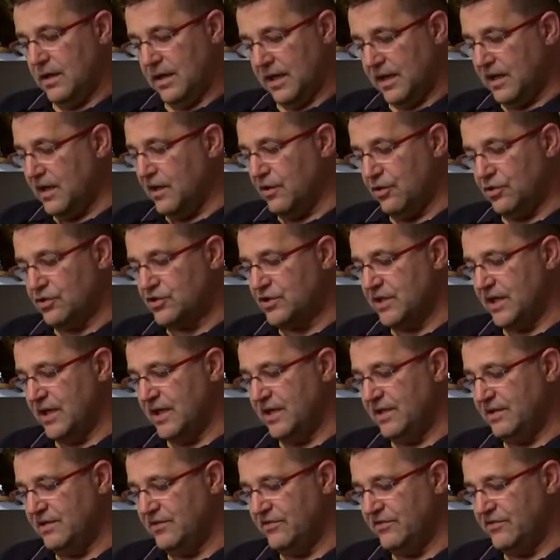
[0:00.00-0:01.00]
La galoche,
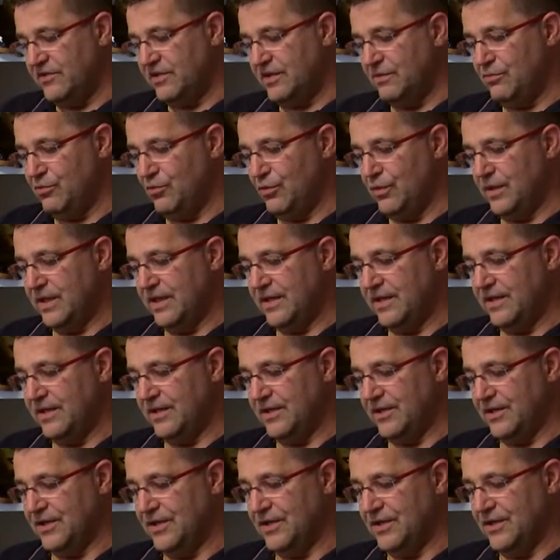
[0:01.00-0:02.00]
elle est distribuée.
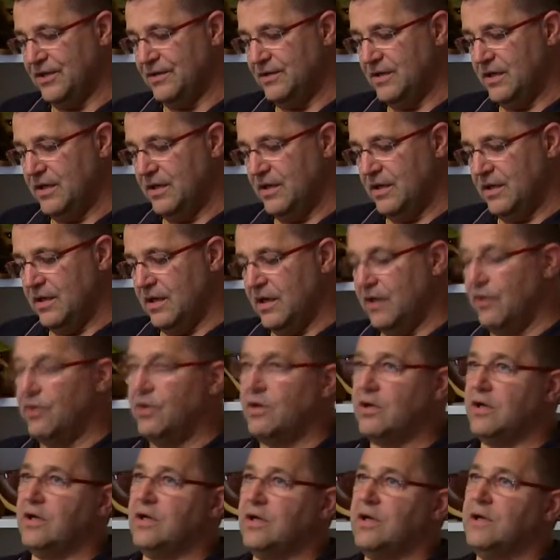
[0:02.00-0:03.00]
Euh,
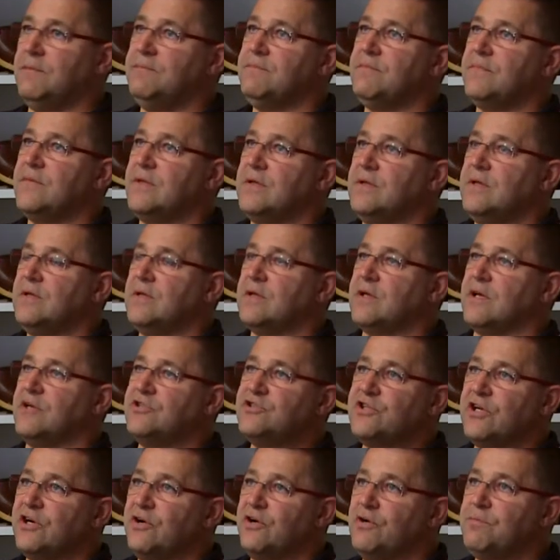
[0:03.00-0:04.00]
alors, euh,
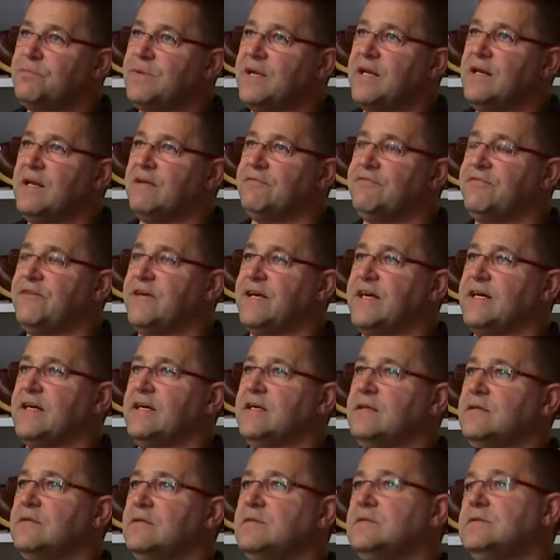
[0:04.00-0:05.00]
quand j'ai repris
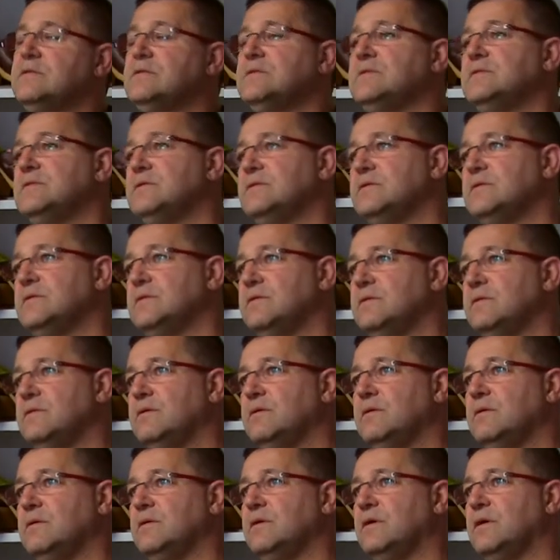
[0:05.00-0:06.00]
l'affaire,
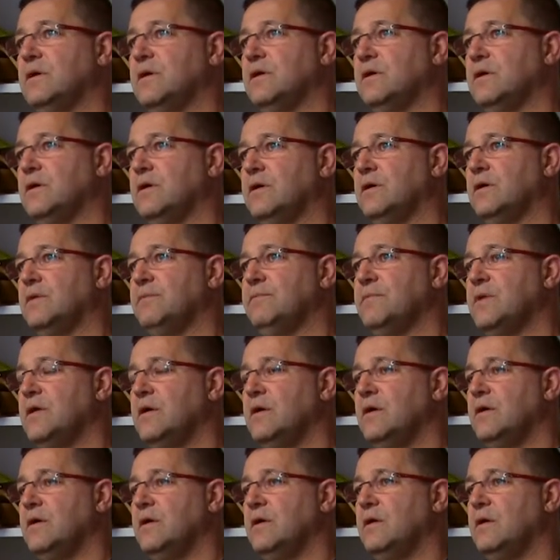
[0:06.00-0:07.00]
euh,
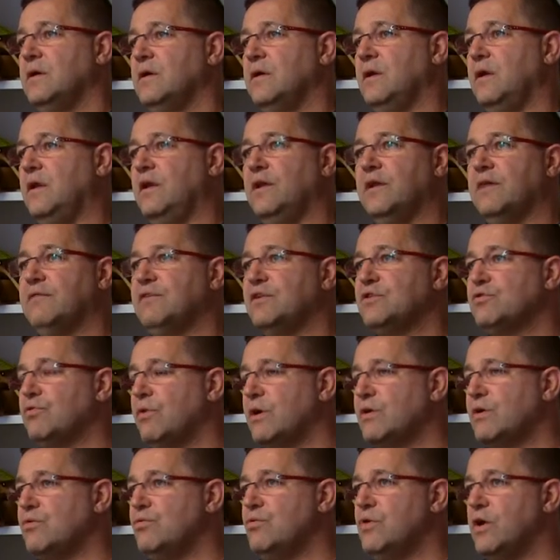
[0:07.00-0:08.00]
il y avait
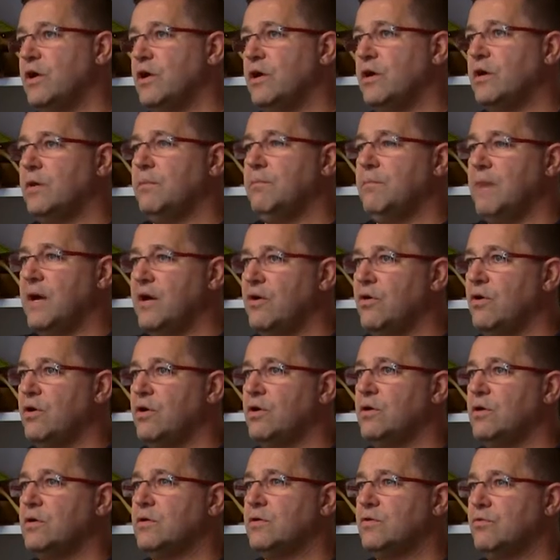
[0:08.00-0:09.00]
trois couleurs,
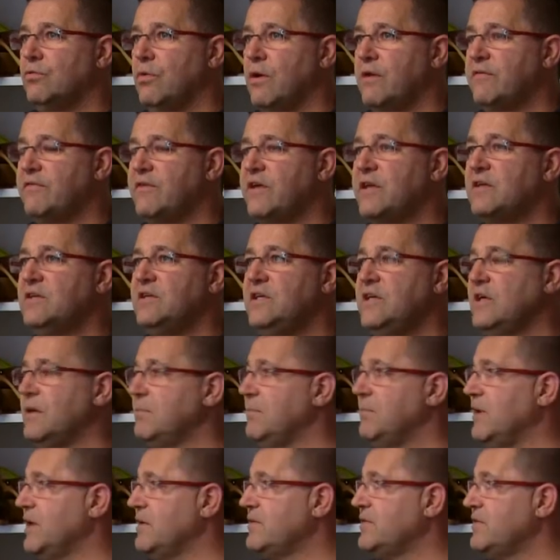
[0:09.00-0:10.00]
marron, noir vernis
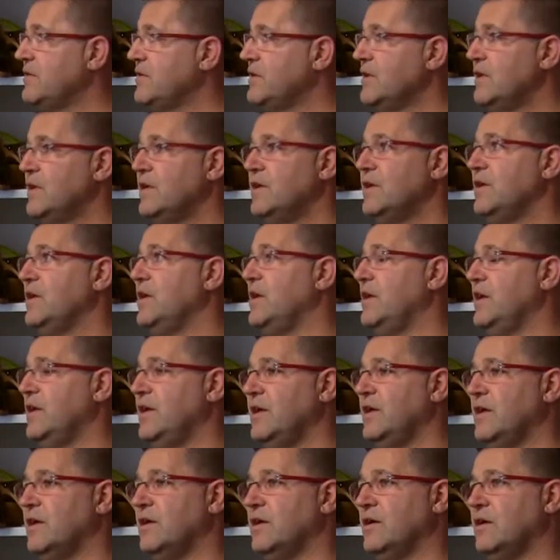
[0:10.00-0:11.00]
et mat.
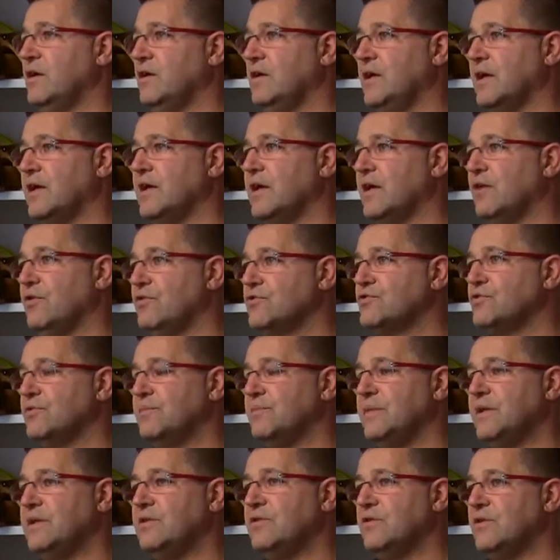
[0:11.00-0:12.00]
Et euh, la galoche
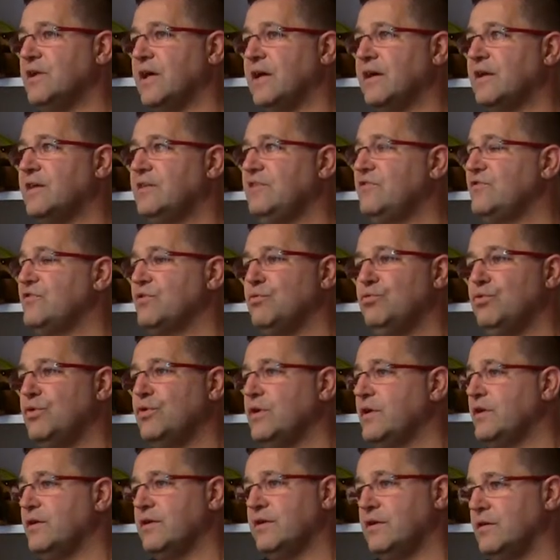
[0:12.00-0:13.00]
maintenant est
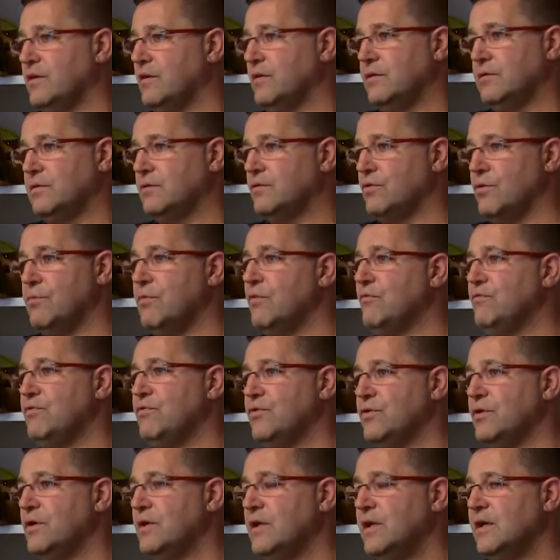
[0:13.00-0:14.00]
distribuée euh, comme on
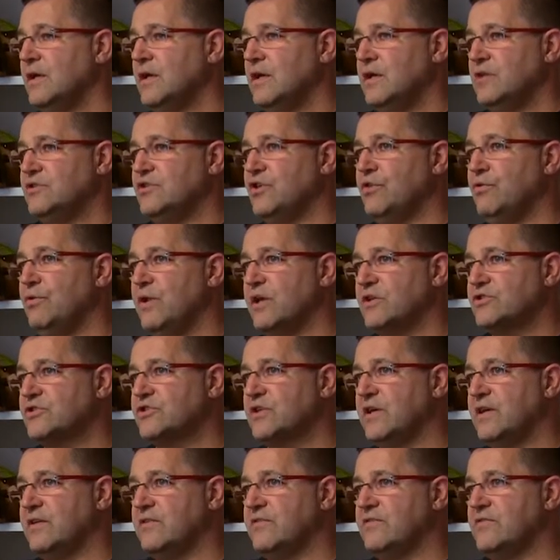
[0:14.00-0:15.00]
veut. J'ai eu la
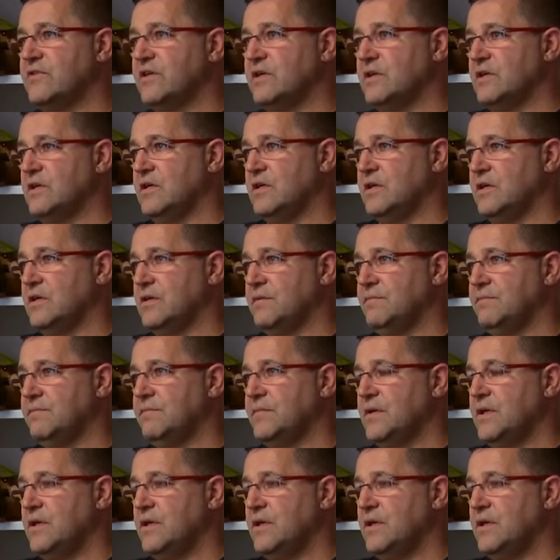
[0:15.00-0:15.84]
chance euh,